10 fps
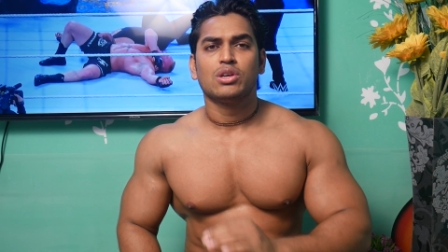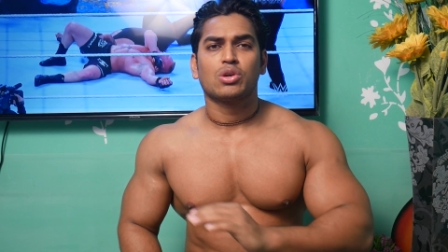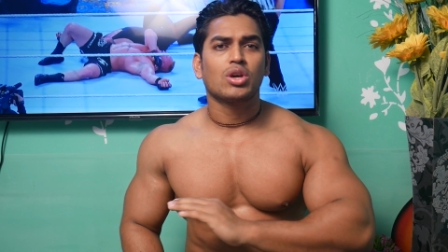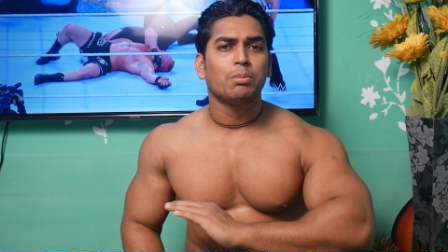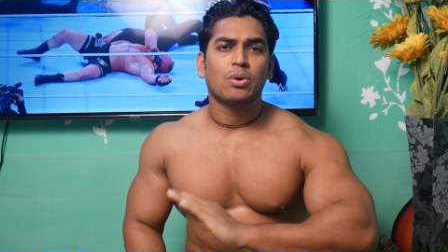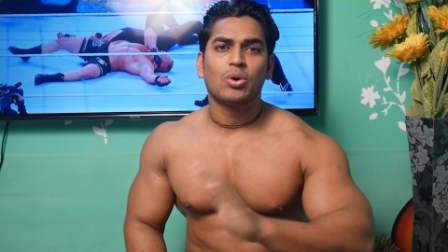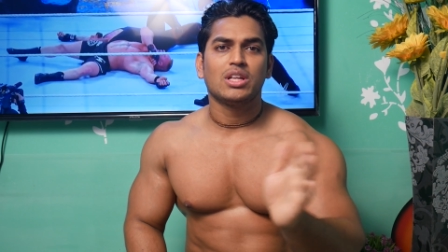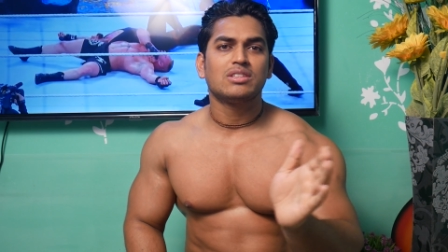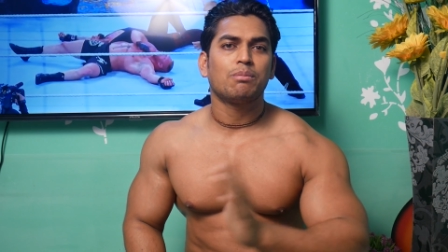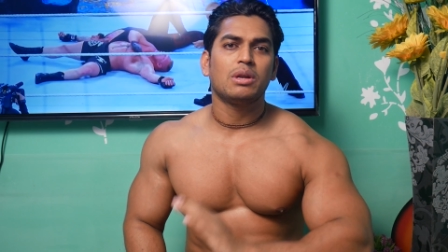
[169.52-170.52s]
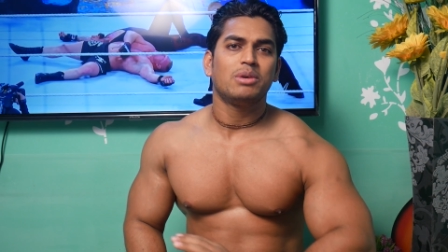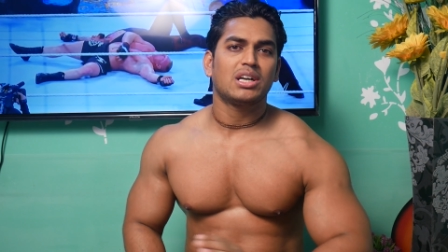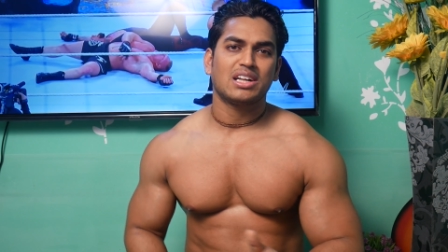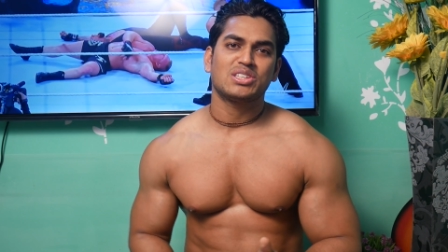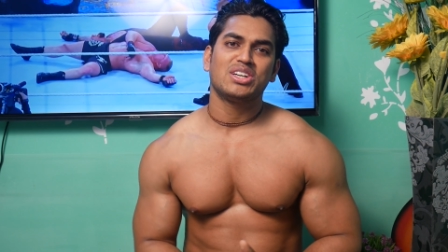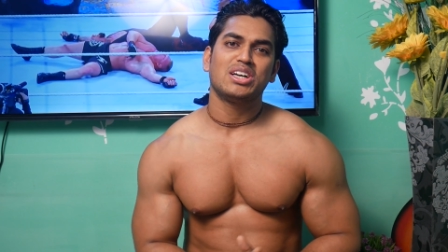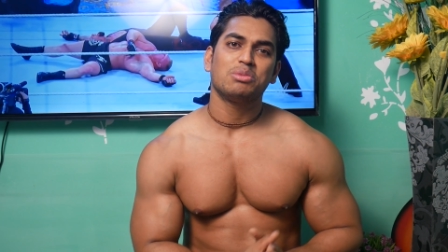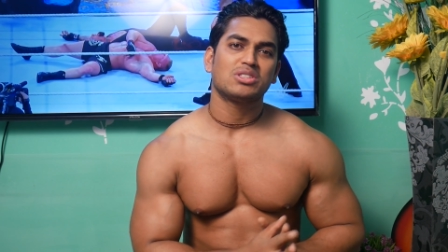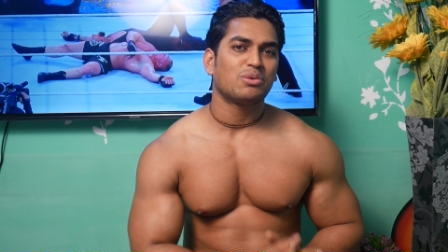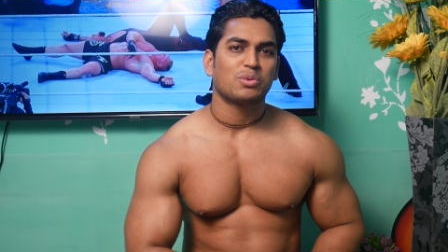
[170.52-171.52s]
क्योंकि प्रोटीन सप्लीमेंट आज के डेट
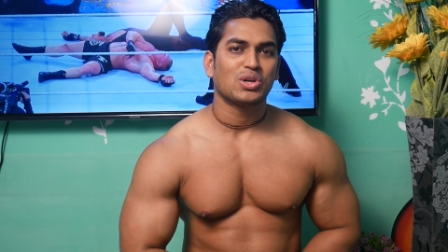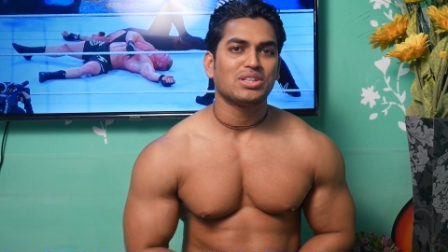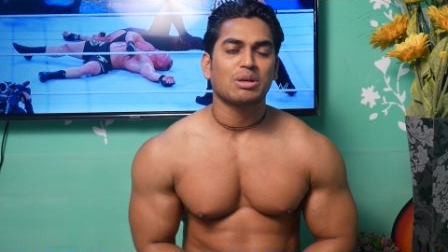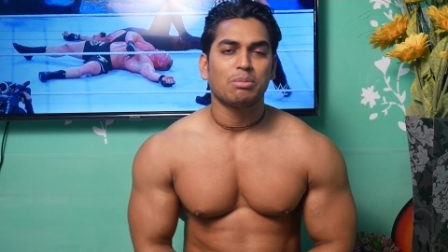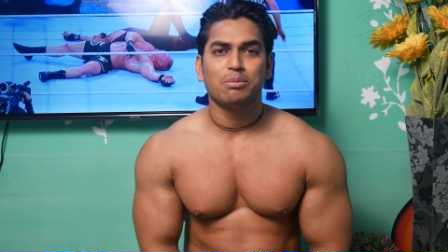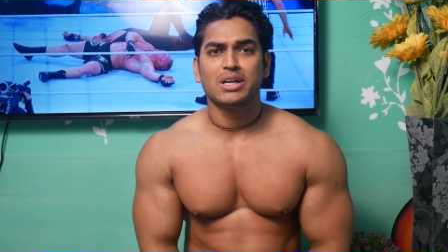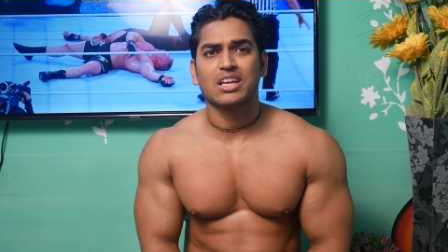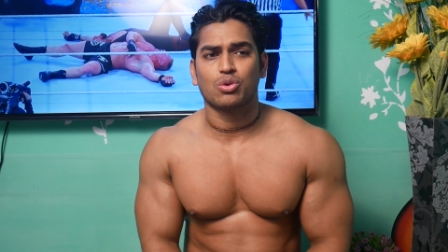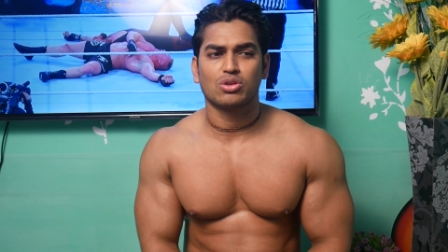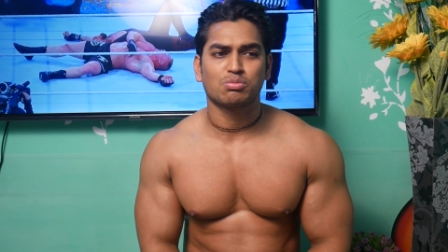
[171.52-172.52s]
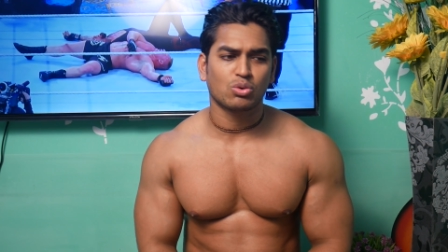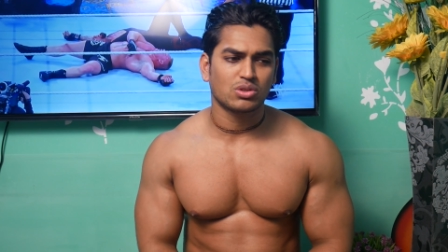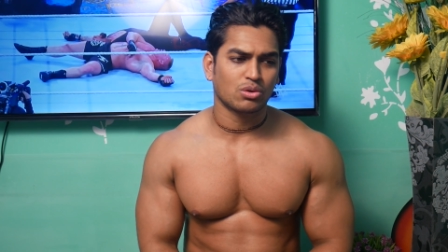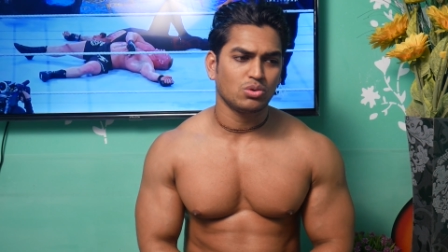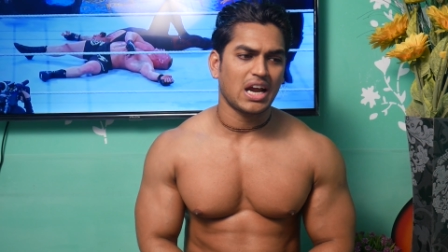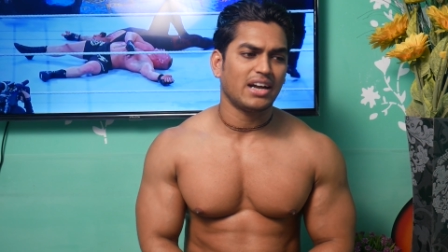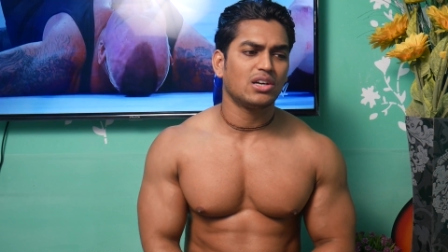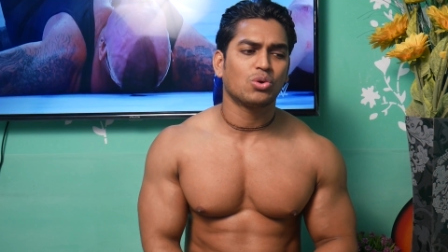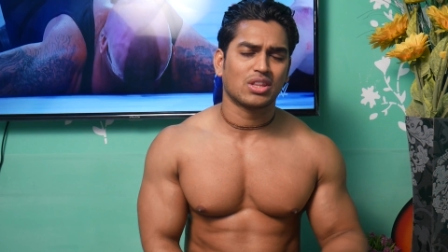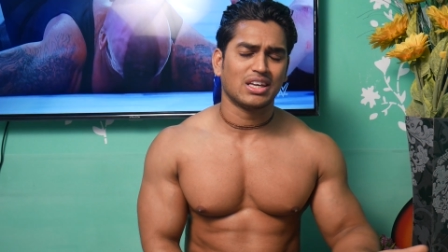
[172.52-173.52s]
में सिर्फ प्रोटीन सप्लीमेंट नहीं होता उसमें कुछ ना कुछ
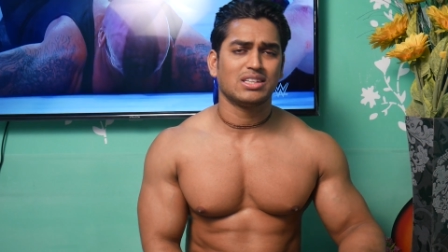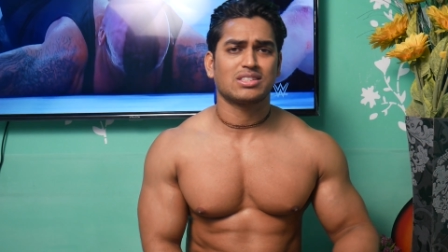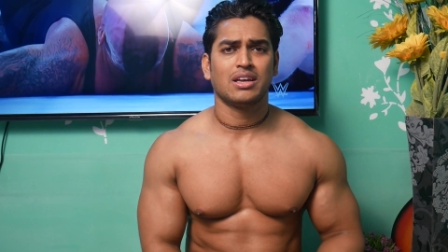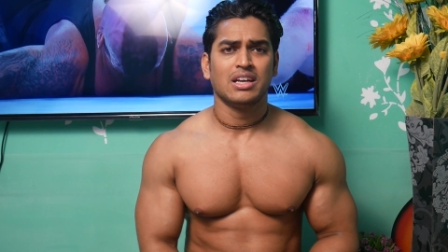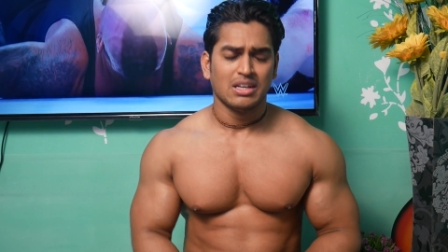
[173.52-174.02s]
एडेड होते हैं जैसे